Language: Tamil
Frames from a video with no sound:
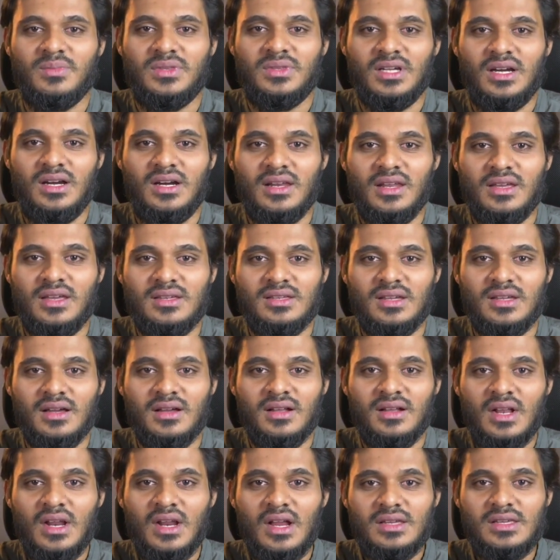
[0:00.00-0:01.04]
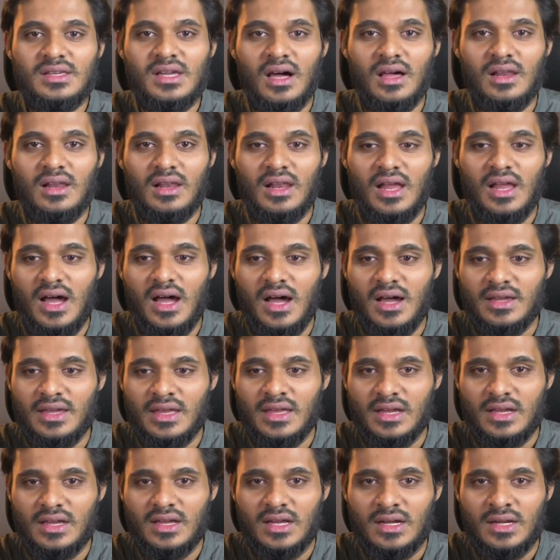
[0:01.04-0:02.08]
அலைய அல்லாஹ்
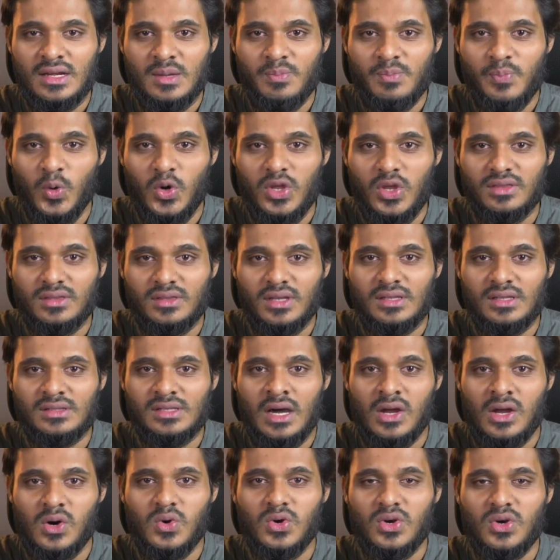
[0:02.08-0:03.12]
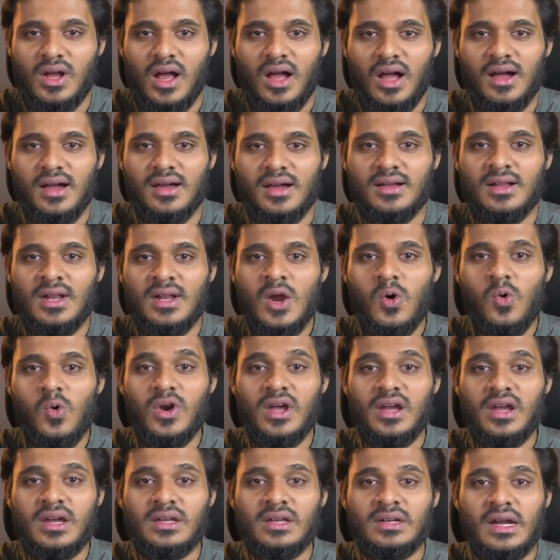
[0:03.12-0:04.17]
எனக்கு நீ புரிந்த இந்த அருளுக்காக
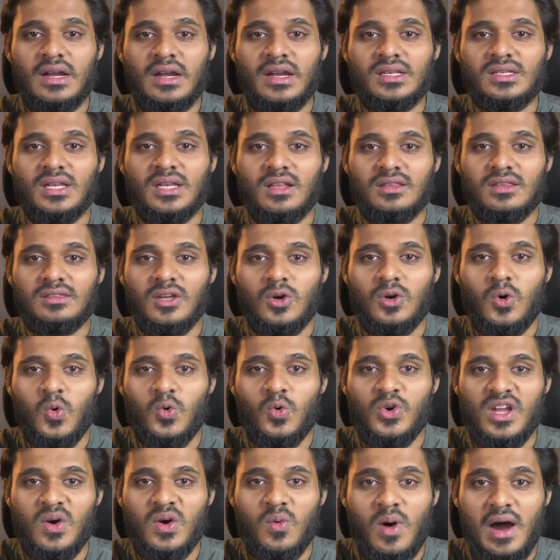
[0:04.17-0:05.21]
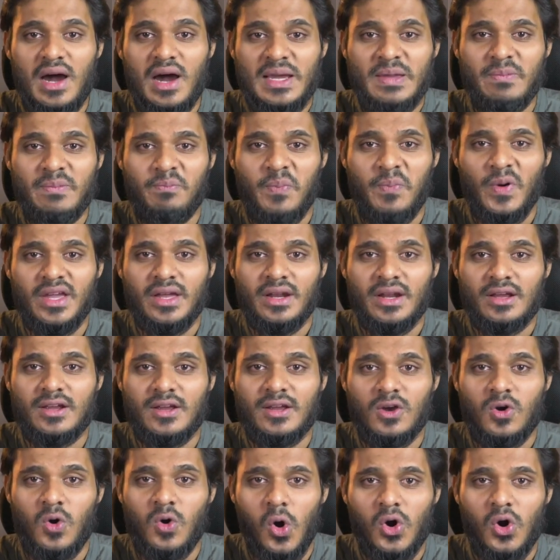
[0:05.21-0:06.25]
உனக்கு நன்றி செலுத்தக்கூடிய வாய்ப்பை எனக்கு
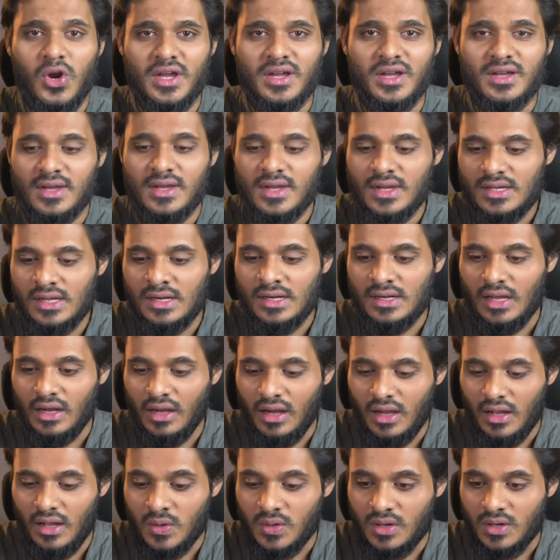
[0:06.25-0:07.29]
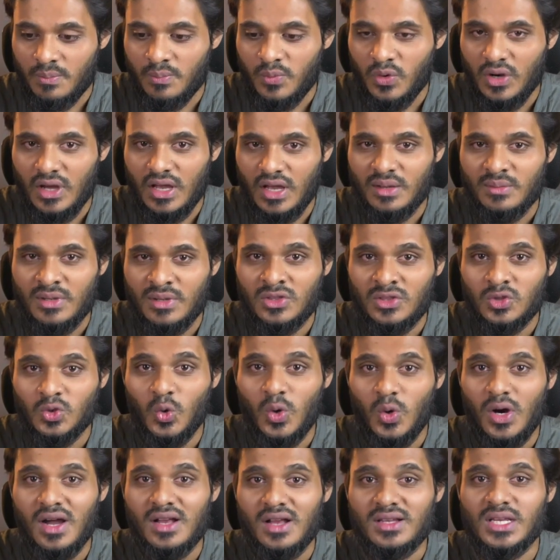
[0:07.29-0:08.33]
கொடு என்று அல்லாஹ் ரப்புல் ஆலமின்
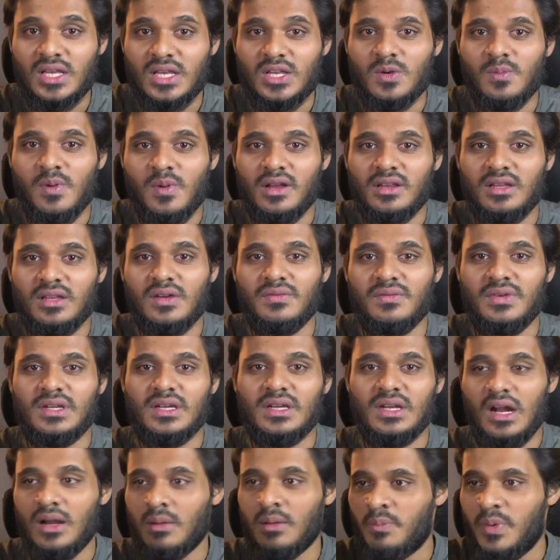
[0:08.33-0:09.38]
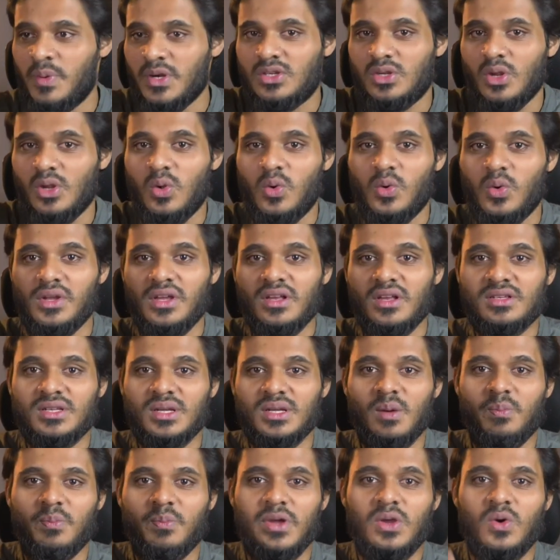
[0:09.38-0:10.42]
துஆ செய்யுமாறு ஏவுகிறான் பெற்றோர்களுடைய
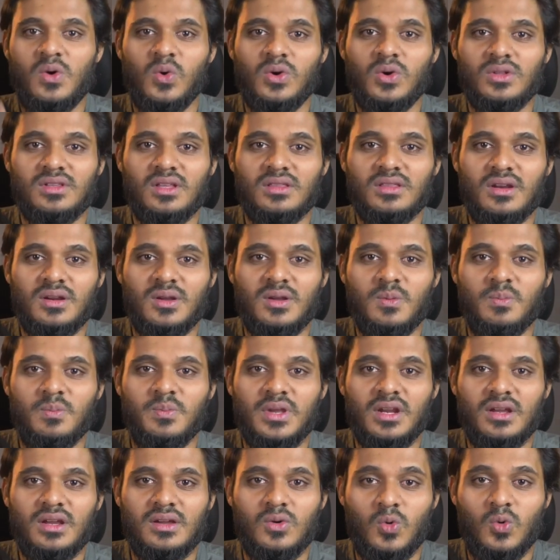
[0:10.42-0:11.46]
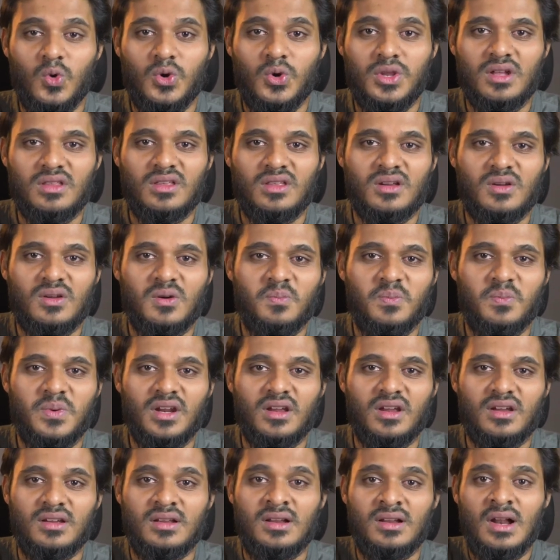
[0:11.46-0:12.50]
சிறப்பை கொடுத்ததற்கு பிறகு கூறியதற்கு
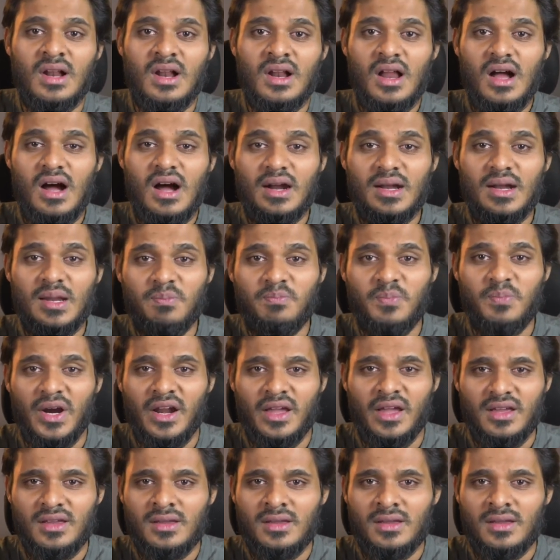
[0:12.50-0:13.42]
பிறகு அடிப்படை